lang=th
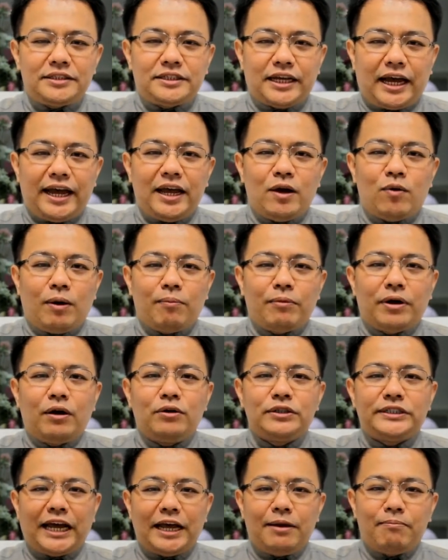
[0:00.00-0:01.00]
จะให้ความ
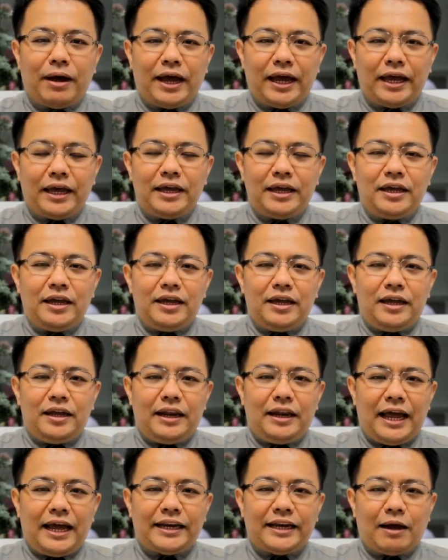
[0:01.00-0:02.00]
เข้าใจใหม่
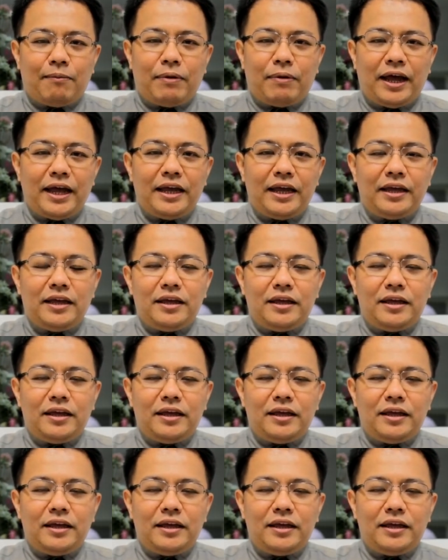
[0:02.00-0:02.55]
และทำให้